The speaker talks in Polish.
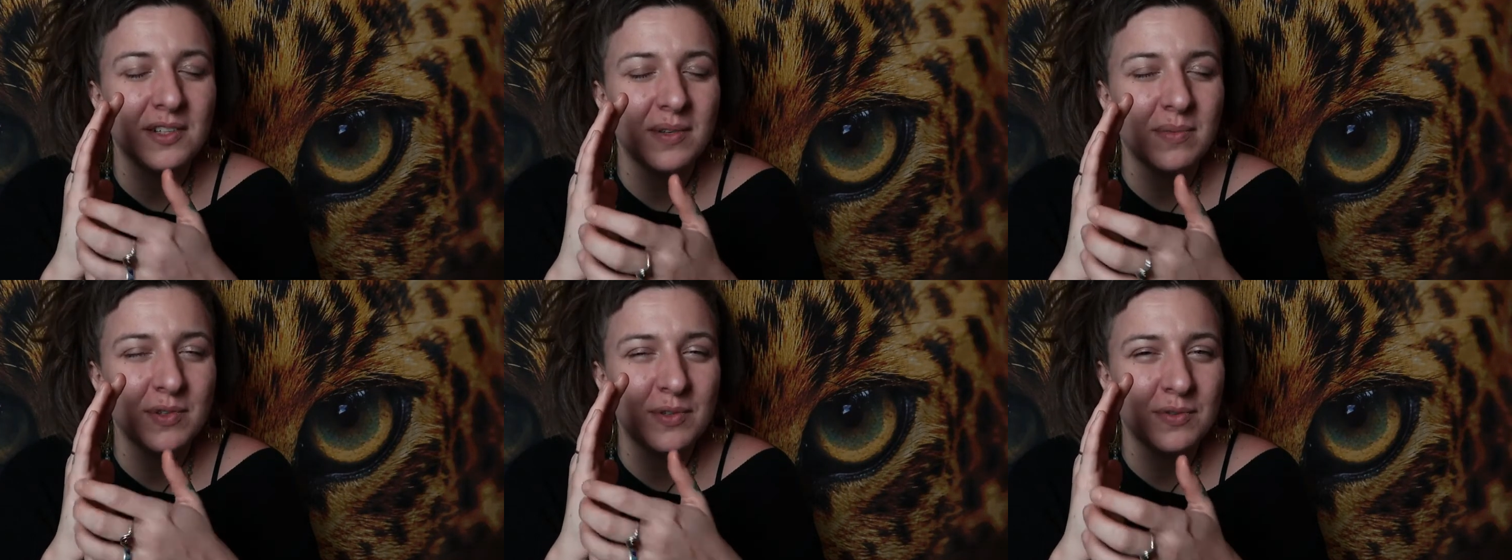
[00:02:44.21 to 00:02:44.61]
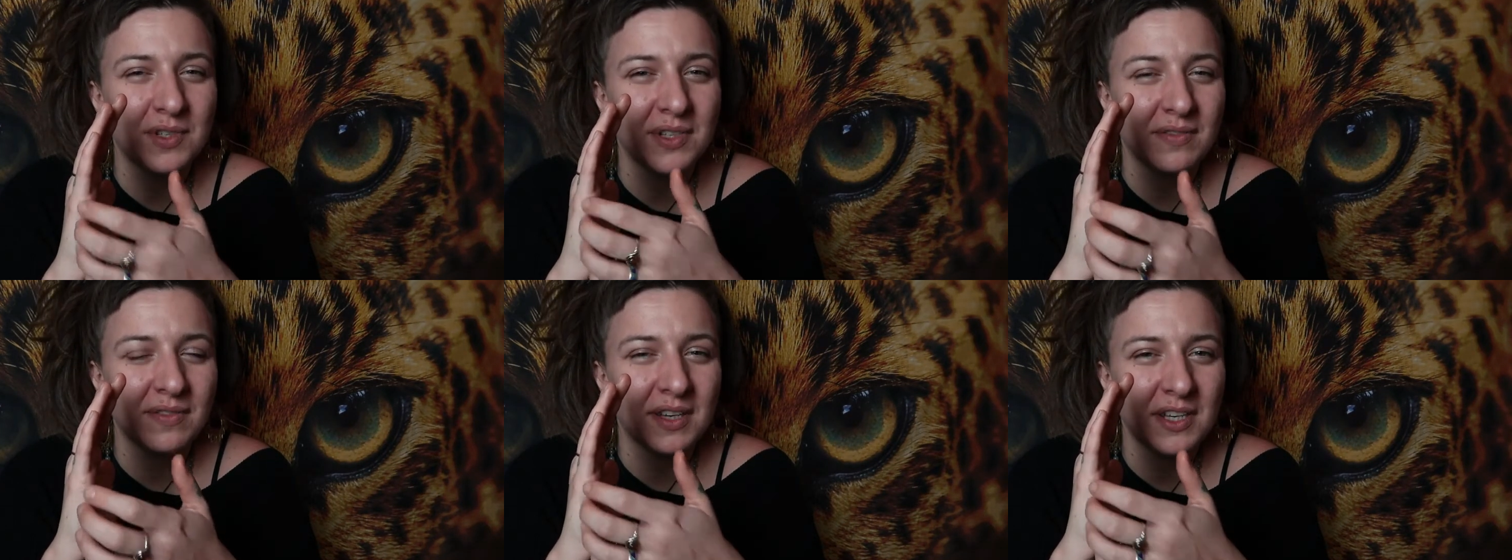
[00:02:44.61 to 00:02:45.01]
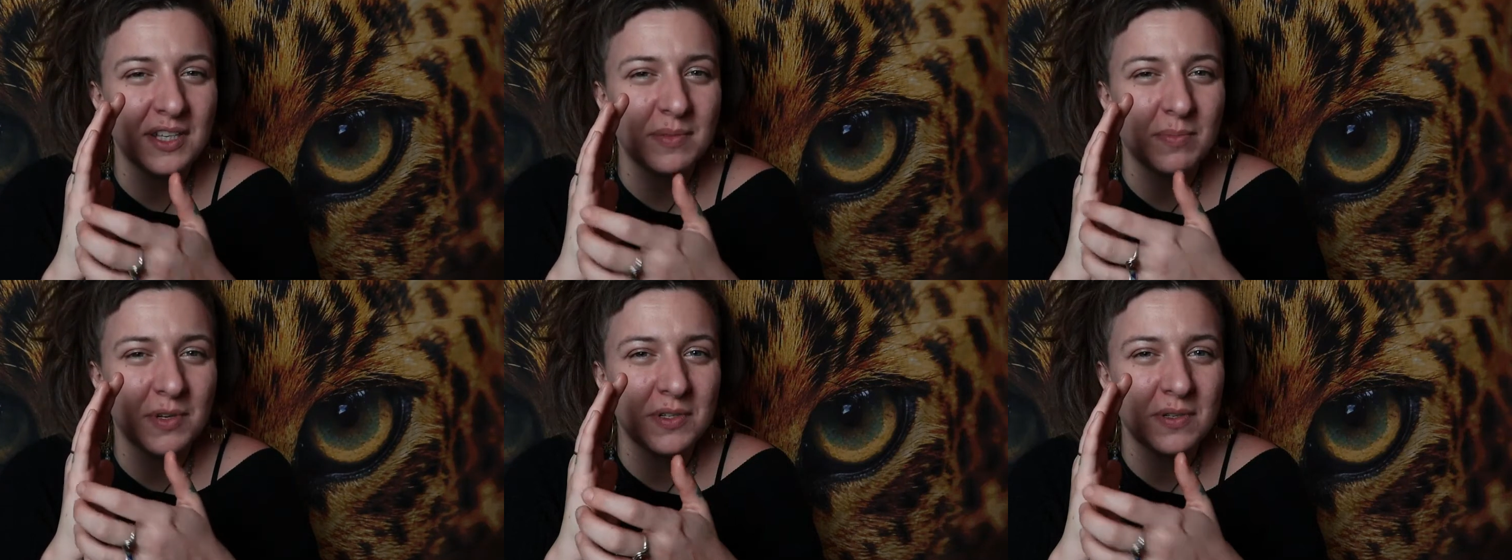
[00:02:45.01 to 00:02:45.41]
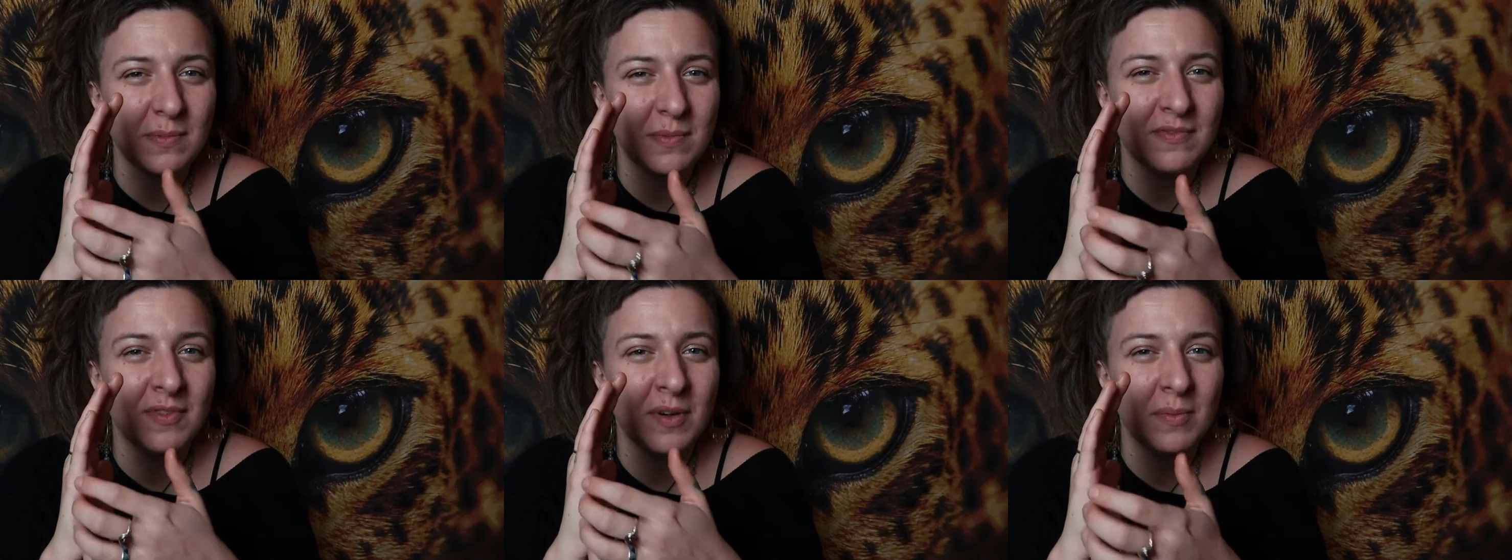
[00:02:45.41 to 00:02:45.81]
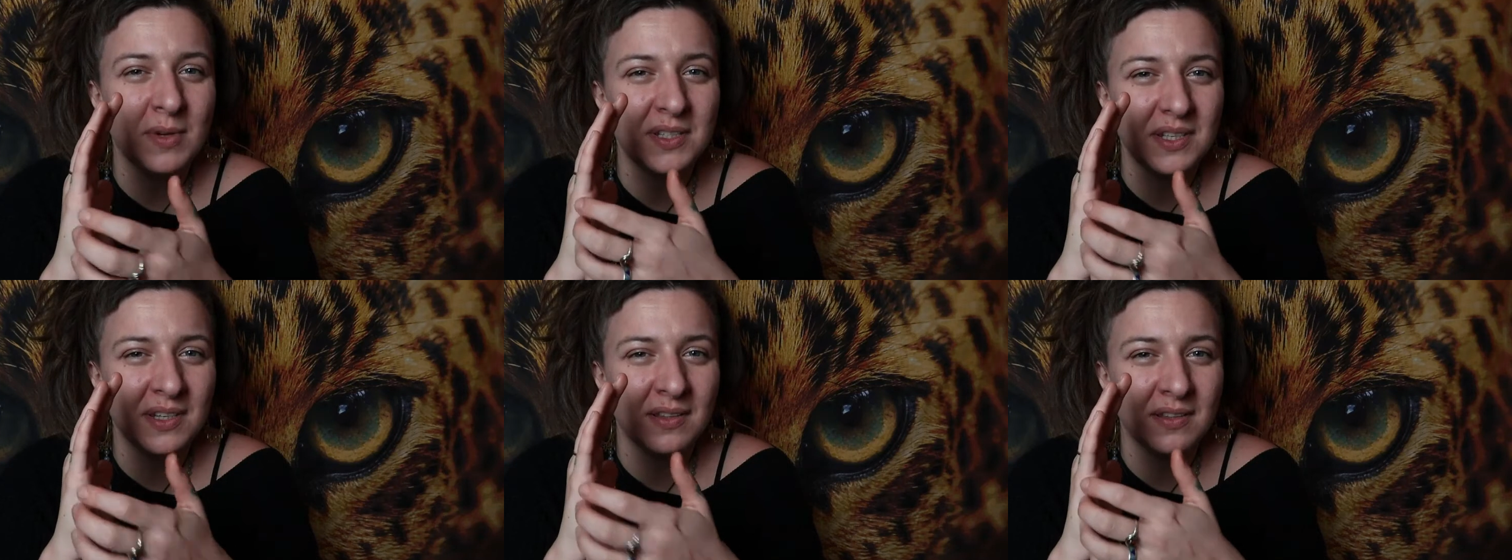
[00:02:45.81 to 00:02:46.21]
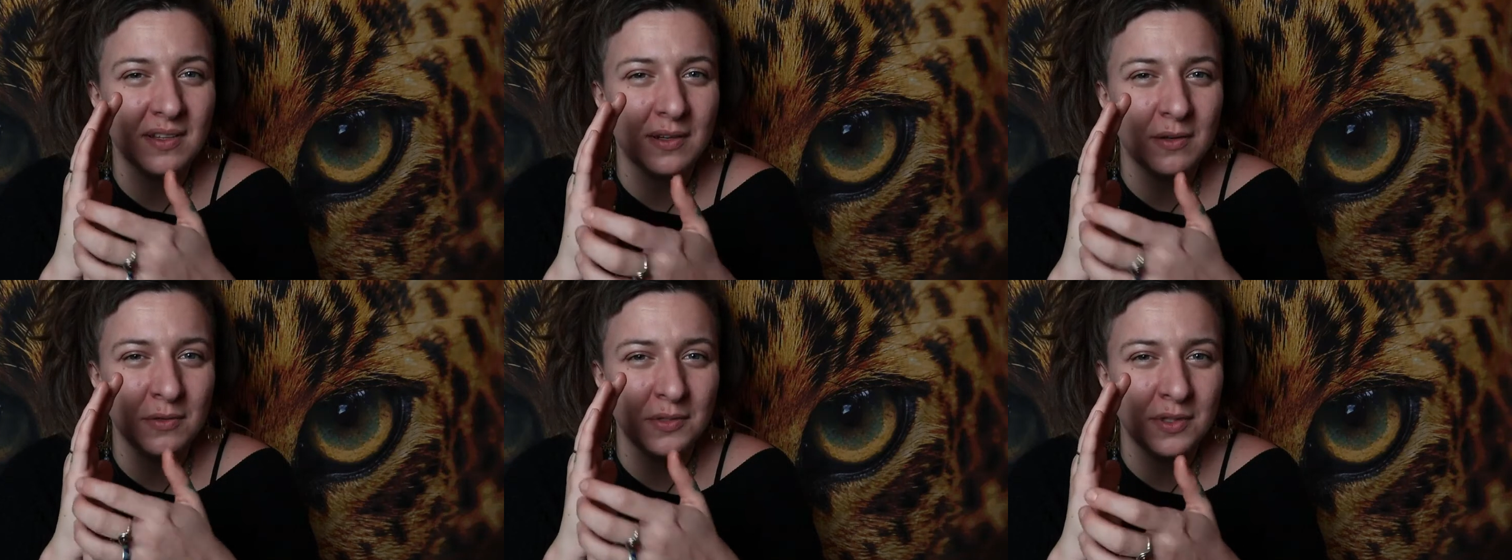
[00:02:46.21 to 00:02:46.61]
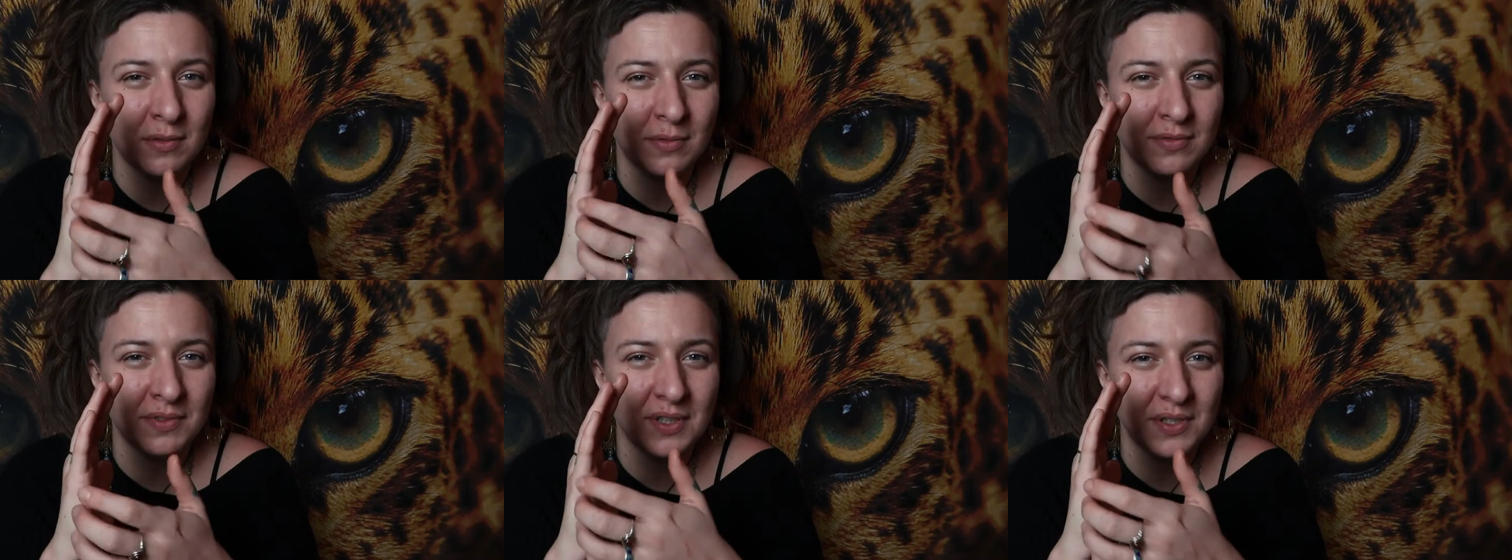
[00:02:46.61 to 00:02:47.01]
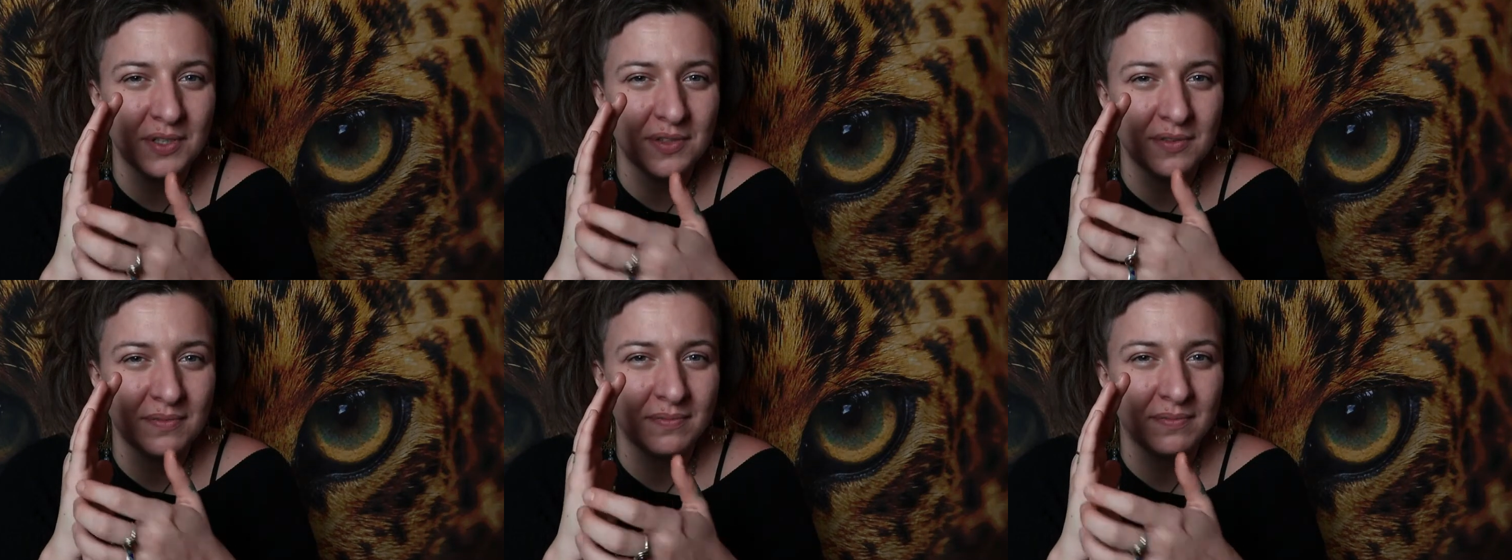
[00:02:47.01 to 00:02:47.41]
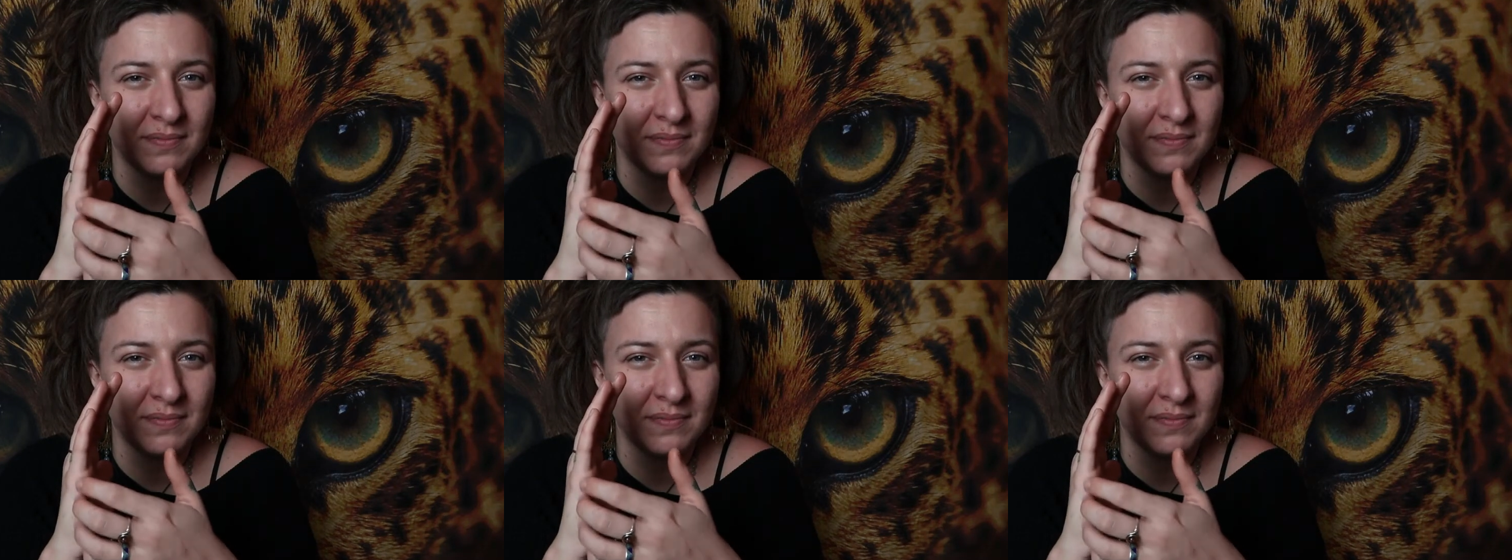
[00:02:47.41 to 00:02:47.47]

żeby czuć się w taki sposób wobec innych ludzi również.